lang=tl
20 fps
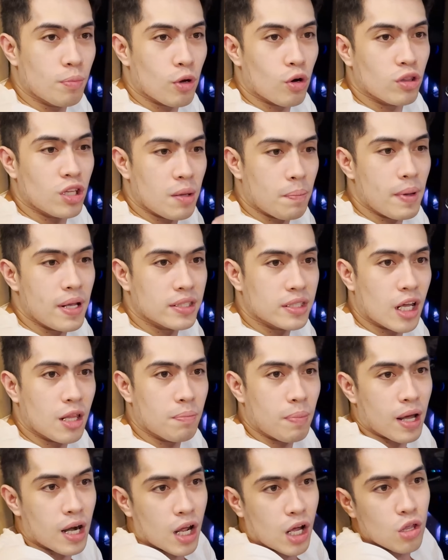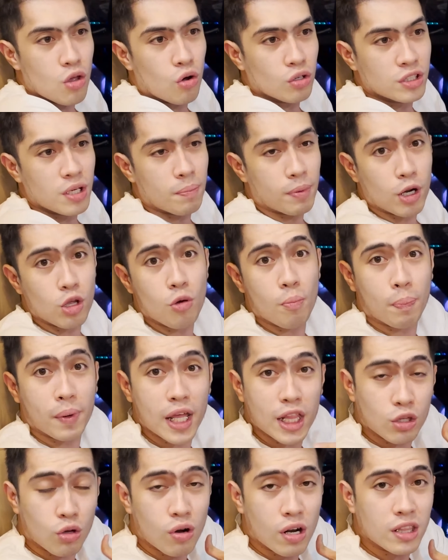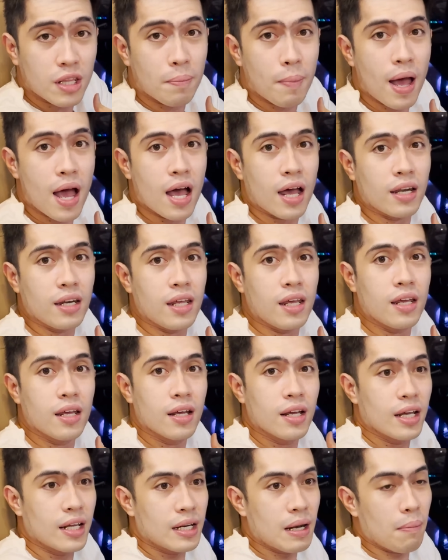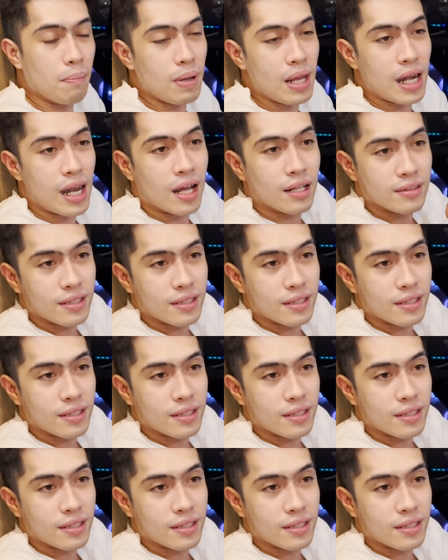pero deep inside, parang ayoko, syempre yung pride ko natapakan eh. Na bilang